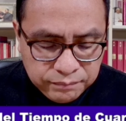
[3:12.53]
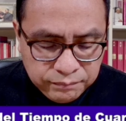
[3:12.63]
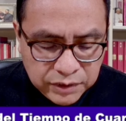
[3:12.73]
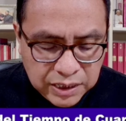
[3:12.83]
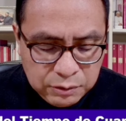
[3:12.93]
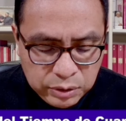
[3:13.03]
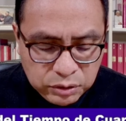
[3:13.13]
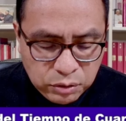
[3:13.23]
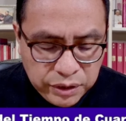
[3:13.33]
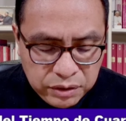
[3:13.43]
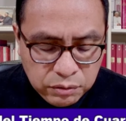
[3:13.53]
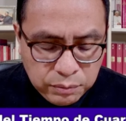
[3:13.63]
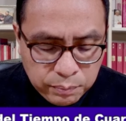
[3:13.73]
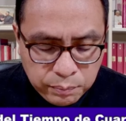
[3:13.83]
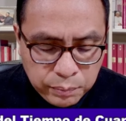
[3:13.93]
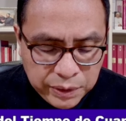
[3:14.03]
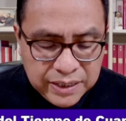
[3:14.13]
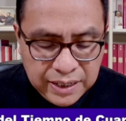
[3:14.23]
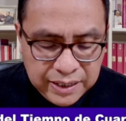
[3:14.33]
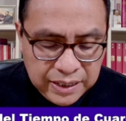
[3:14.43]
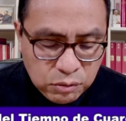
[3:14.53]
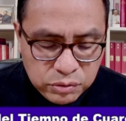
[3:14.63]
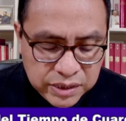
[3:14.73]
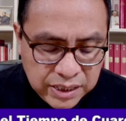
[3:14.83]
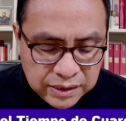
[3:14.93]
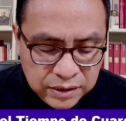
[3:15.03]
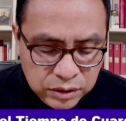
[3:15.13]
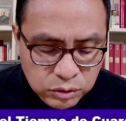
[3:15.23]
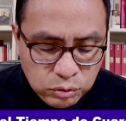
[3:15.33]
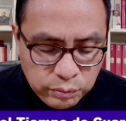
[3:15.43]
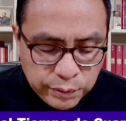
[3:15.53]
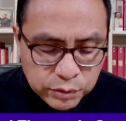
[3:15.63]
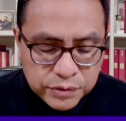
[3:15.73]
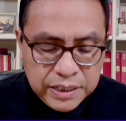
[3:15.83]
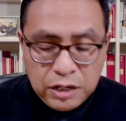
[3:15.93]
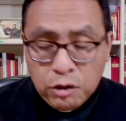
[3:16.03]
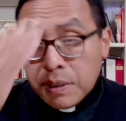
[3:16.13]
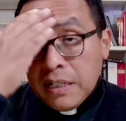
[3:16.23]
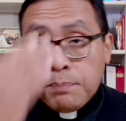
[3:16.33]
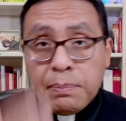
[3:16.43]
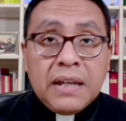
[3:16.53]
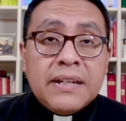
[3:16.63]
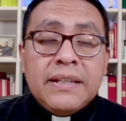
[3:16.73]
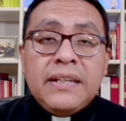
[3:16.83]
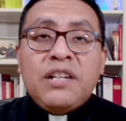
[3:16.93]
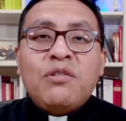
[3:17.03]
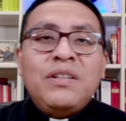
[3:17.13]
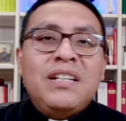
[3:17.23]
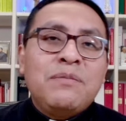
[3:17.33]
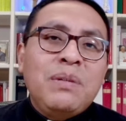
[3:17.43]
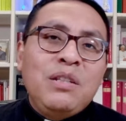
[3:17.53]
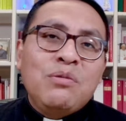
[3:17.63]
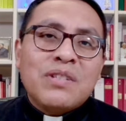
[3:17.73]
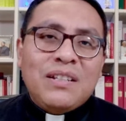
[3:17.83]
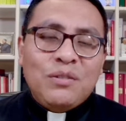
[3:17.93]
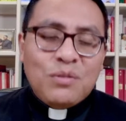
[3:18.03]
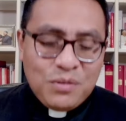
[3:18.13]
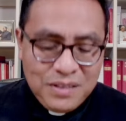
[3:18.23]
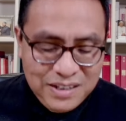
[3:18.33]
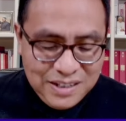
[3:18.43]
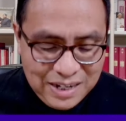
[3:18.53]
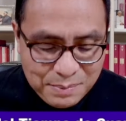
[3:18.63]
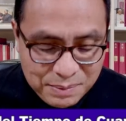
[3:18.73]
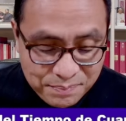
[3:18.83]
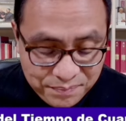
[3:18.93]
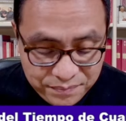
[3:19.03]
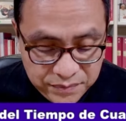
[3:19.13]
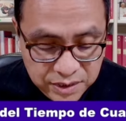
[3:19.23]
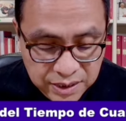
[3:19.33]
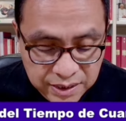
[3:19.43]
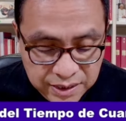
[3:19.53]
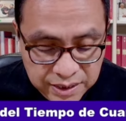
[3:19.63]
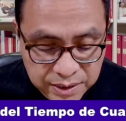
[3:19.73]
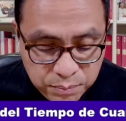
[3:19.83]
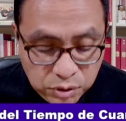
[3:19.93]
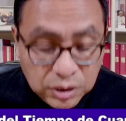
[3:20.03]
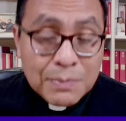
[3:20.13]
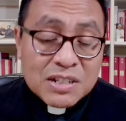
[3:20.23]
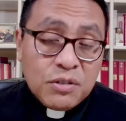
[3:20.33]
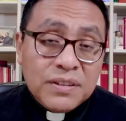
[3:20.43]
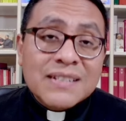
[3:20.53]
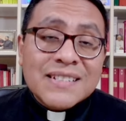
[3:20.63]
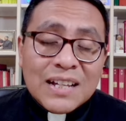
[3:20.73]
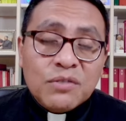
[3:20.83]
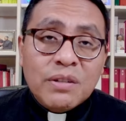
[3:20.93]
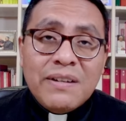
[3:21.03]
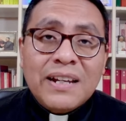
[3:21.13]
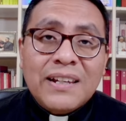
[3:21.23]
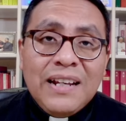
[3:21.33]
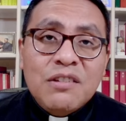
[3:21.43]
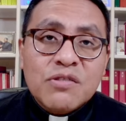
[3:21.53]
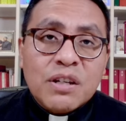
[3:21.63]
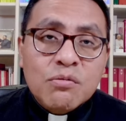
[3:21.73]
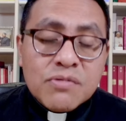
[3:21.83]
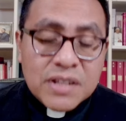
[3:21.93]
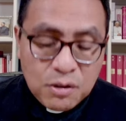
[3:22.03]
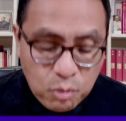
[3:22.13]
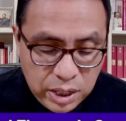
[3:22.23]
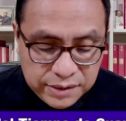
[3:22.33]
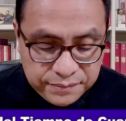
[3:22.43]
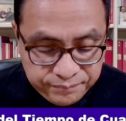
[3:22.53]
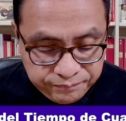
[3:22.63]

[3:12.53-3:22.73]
que nuestro oído pueda escuchar tu voz. En el nombre del Padre, del Hijo y del Espíritu Santo. Amén. Proclamación del Santo Evangelio según San Juan.